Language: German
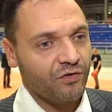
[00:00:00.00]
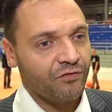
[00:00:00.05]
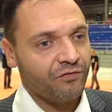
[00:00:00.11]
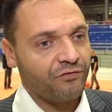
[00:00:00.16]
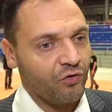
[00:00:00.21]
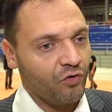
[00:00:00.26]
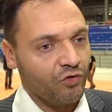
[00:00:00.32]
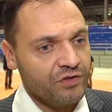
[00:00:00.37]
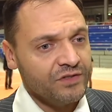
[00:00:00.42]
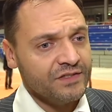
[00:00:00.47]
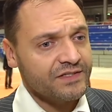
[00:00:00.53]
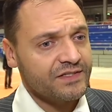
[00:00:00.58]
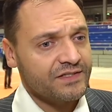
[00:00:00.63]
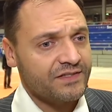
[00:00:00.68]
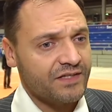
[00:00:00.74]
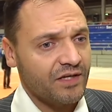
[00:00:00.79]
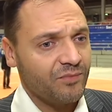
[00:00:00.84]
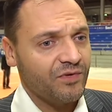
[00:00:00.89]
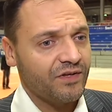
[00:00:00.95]
für uns
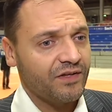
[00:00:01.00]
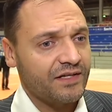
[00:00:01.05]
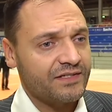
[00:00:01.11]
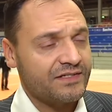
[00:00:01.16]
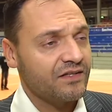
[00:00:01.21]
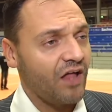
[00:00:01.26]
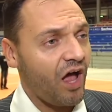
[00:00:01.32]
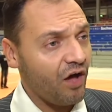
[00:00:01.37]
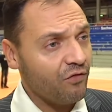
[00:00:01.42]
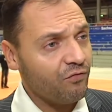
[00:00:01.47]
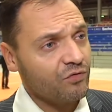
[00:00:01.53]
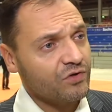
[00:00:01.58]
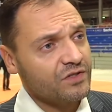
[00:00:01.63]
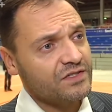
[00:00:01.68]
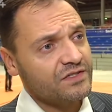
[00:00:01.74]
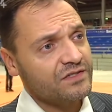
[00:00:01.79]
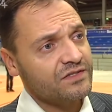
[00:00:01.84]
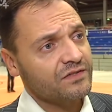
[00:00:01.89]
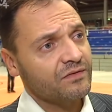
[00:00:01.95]
ist immer, dass
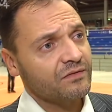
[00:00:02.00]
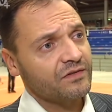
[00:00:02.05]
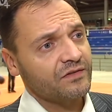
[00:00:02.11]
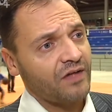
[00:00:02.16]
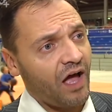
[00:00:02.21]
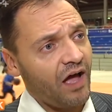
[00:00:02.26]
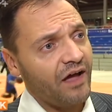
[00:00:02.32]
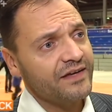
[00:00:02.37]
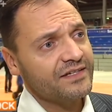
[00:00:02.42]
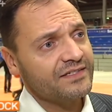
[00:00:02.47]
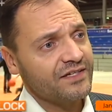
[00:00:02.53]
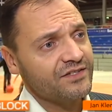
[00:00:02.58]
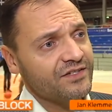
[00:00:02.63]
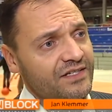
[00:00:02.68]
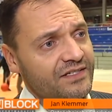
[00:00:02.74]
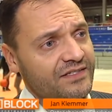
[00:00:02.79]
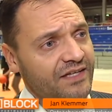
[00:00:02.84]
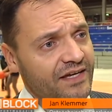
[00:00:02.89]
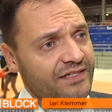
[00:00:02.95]
Nachwuchs da ist, also
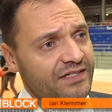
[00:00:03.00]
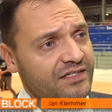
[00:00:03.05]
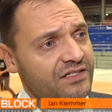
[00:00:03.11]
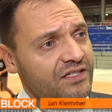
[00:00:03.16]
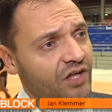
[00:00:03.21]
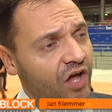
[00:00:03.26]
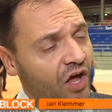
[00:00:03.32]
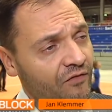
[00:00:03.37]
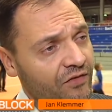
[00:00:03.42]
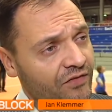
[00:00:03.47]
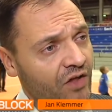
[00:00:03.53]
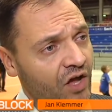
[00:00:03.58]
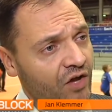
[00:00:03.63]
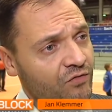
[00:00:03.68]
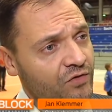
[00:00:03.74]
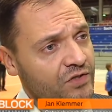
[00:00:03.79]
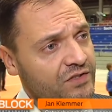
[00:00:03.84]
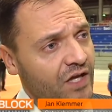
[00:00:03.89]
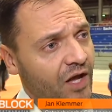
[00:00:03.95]
das heißt, dass
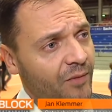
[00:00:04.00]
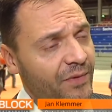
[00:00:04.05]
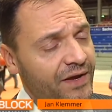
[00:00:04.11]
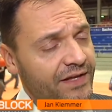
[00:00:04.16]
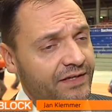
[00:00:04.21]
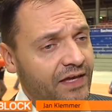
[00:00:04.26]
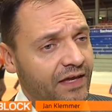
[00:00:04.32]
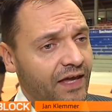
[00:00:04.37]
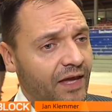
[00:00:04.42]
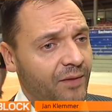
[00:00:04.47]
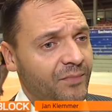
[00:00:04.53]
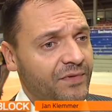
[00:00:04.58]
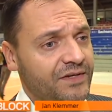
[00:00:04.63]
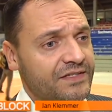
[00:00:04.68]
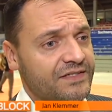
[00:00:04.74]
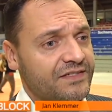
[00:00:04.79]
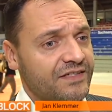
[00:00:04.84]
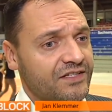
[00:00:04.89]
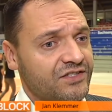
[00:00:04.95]
Nachwuchsarbeit gegeben
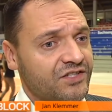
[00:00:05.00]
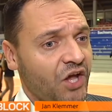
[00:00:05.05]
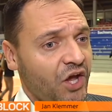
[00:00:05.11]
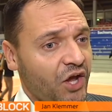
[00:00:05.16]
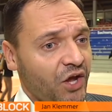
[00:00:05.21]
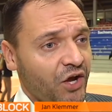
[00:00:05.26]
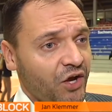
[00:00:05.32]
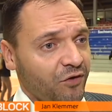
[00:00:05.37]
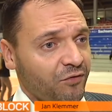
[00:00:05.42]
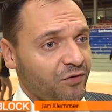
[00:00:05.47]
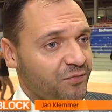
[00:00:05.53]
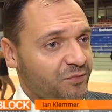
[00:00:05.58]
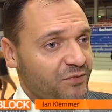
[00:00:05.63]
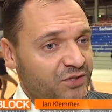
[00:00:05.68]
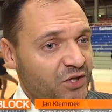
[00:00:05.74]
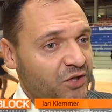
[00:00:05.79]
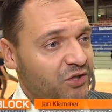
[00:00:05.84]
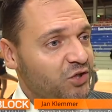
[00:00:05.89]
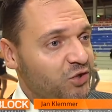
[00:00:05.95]
ist, dass ich
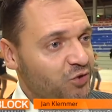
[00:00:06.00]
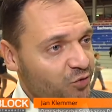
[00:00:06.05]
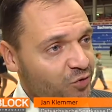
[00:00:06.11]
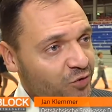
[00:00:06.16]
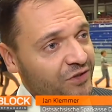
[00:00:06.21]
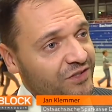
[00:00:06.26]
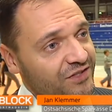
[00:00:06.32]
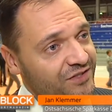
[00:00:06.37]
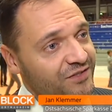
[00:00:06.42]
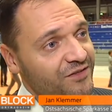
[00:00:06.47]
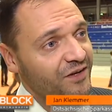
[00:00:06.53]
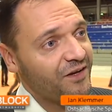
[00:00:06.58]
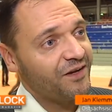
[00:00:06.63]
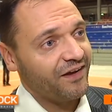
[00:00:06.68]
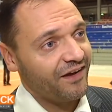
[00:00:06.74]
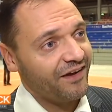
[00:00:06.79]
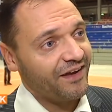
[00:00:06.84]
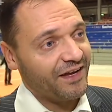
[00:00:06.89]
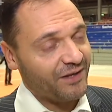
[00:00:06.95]
muss sagen, die Jugend
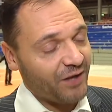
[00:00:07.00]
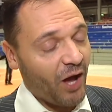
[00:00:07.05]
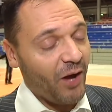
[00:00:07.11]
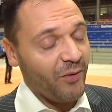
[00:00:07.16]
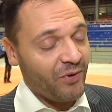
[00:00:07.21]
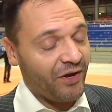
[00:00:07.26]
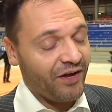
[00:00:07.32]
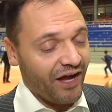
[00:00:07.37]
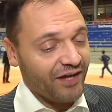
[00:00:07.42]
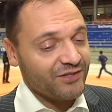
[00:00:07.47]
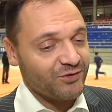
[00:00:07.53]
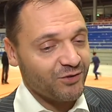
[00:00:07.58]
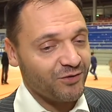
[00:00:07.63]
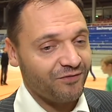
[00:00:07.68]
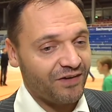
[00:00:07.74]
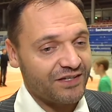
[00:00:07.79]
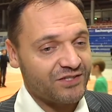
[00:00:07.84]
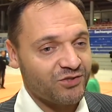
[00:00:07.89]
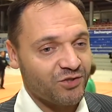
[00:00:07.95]
äh, in Arbeit,
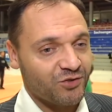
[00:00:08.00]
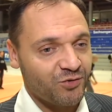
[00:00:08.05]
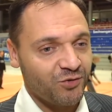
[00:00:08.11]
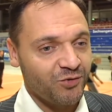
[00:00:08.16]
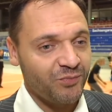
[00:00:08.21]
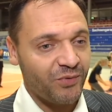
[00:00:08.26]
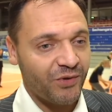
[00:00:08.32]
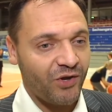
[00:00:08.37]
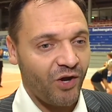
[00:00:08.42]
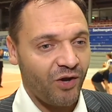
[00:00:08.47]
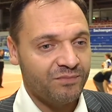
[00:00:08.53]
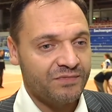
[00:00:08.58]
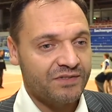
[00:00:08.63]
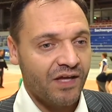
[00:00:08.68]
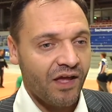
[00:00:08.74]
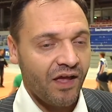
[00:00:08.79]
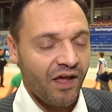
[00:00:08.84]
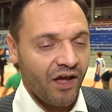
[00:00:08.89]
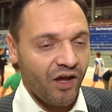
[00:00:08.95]
also was zu tun
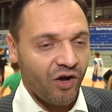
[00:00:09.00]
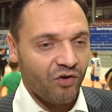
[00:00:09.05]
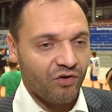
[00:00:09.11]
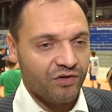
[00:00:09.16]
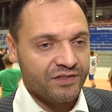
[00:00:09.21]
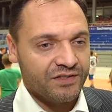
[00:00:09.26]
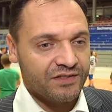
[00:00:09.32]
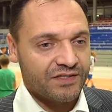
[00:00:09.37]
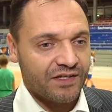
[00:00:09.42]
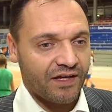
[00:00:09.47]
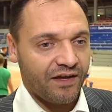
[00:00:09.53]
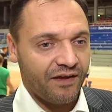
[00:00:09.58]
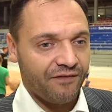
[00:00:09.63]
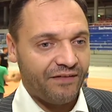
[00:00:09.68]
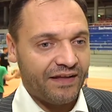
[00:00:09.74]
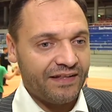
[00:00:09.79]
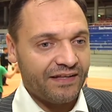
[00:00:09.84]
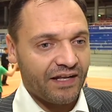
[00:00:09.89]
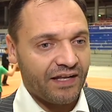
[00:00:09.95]
bekommt und äh,
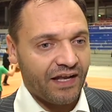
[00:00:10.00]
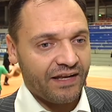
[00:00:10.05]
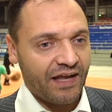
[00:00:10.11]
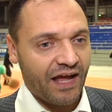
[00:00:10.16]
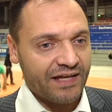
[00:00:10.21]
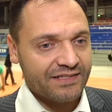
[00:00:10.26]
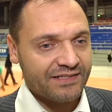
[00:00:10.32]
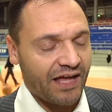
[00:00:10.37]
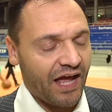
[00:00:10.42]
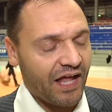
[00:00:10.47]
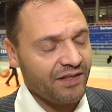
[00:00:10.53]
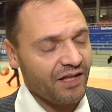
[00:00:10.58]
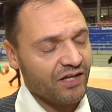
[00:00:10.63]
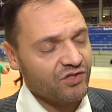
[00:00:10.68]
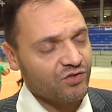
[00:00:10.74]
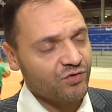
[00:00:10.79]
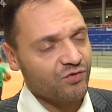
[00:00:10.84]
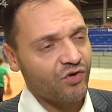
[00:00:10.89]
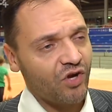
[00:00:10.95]
wenn dann eine erste Hand
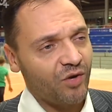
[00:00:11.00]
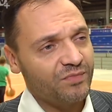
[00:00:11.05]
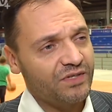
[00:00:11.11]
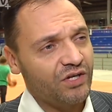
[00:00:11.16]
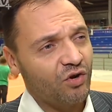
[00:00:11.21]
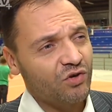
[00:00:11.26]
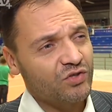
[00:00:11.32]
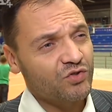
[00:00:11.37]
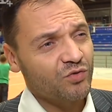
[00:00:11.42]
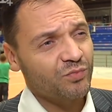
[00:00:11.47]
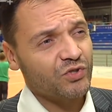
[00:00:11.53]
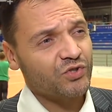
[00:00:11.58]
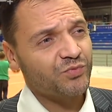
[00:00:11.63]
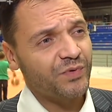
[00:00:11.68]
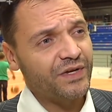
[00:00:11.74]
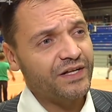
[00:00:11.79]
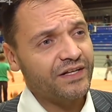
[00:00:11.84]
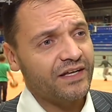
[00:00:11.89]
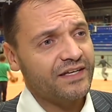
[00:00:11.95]
dazu kommt, die auch super
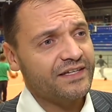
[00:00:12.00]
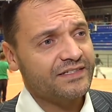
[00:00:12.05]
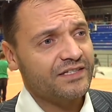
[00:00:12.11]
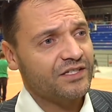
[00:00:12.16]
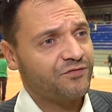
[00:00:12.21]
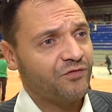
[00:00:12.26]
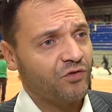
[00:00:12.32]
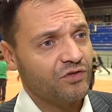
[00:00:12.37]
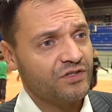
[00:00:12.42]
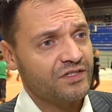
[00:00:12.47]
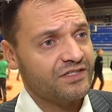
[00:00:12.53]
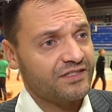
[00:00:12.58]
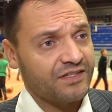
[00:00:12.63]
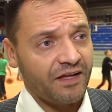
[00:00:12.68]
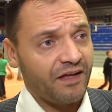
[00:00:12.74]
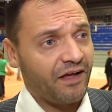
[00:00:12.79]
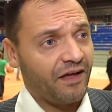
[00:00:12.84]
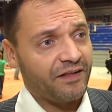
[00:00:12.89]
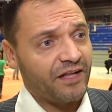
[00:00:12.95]
spielt, dann ist das für uns
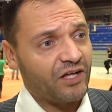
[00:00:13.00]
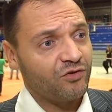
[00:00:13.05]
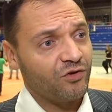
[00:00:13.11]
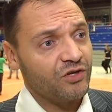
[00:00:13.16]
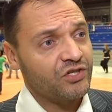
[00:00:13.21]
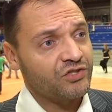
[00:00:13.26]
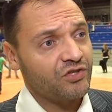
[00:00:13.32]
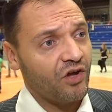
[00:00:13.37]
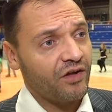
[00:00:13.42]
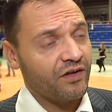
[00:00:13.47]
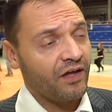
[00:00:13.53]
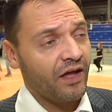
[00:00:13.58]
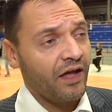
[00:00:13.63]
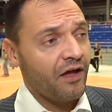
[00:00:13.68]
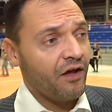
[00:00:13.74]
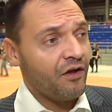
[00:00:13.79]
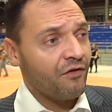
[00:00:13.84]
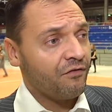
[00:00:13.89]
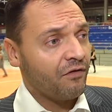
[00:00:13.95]
natürlich noch
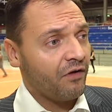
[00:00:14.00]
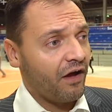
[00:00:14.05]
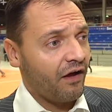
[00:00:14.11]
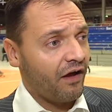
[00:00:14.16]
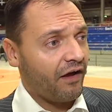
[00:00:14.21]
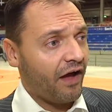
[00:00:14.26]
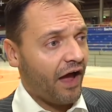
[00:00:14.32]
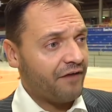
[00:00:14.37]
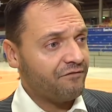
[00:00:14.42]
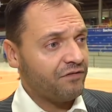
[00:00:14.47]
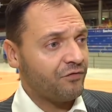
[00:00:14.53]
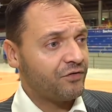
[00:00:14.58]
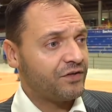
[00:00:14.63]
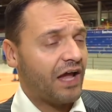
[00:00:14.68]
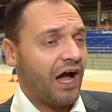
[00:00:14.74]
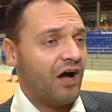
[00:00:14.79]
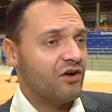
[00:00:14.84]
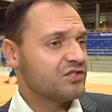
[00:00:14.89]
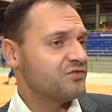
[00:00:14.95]
einfach für
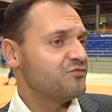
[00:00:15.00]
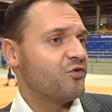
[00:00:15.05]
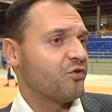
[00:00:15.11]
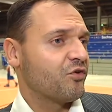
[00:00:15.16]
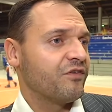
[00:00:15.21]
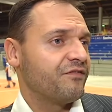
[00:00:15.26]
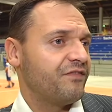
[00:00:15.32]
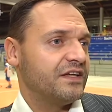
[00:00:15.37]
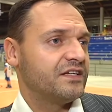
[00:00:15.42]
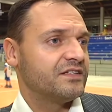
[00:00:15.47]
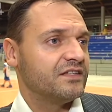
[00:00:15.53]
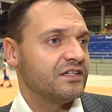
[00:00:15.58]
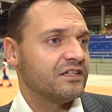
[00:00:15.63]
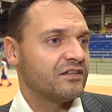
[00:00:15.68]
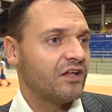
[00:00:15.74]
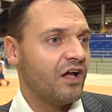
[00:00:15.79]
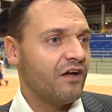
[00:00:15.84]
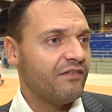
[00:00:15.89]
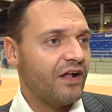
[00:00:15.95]
die Außenwirkung
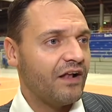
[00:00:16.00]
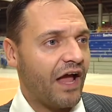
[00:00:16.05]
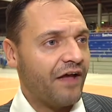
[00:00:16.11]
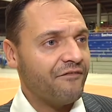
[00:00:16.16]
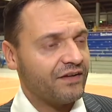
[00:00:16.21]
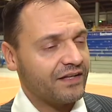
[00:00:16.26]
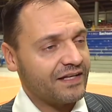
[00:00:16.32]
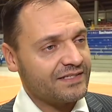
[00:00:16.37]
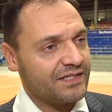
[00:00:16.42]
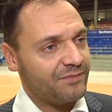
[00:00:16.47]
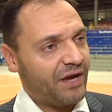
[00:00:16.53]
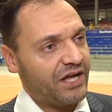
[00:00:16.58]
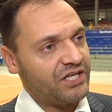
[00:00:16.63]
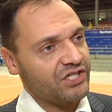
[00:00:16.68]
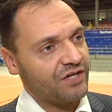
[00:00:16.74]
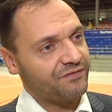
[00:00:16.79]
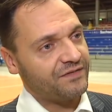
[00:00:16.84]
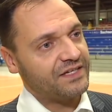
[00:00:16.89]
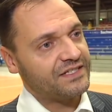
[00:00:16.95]
wichtig, ne? weil einfach das eine
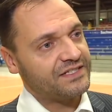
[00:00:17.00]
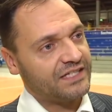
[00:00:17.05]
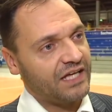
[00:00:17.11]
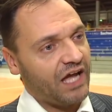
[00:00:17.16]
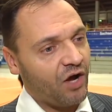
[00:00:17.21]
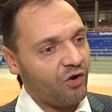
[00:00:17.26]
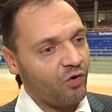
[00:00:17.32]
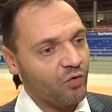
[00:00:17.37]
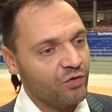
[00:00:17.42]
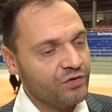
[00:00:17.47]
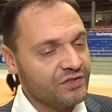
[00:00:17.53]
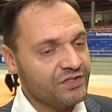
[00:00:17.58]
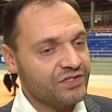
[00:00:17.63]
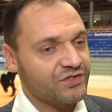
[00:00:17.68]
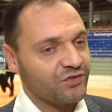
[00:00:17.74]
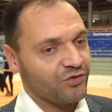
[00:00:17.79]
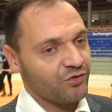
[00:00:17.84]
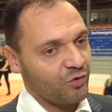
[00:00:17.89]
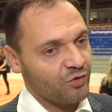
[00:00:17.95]
Mannschaft ist, die auch
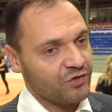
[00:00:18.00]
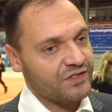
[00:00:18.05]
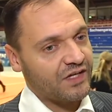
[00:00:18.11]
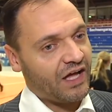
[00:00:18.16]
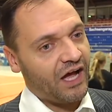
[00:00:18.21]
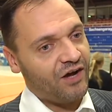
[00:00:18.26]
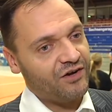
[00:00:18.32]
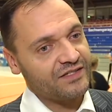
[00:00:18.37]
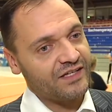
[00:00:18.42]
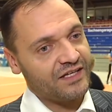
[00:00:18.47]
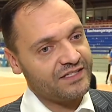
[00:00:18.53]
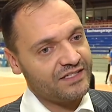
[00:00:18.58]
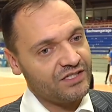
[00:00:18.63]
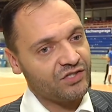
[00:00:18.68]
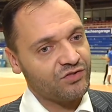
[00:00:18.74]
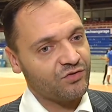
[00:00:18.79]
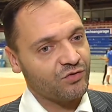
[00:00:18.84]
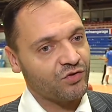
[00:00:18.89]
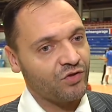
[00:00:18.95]
uns oder unser Haus an
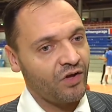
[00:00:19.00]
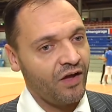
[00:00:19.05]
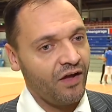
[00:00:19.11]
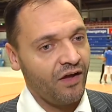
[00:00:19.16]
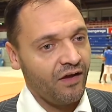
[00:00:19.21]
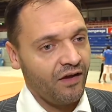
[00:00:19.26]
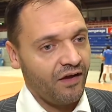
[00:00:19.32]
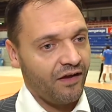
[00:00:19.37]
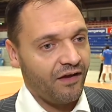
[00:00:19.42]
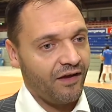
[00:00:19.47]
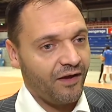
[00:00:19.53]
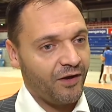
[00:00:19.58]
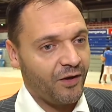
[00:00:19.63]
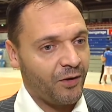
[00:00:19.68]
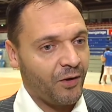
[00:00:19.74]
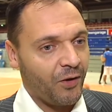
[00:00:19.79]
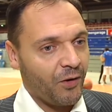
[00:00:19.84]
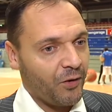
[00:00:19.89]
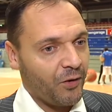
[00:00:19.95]
sich durch äh,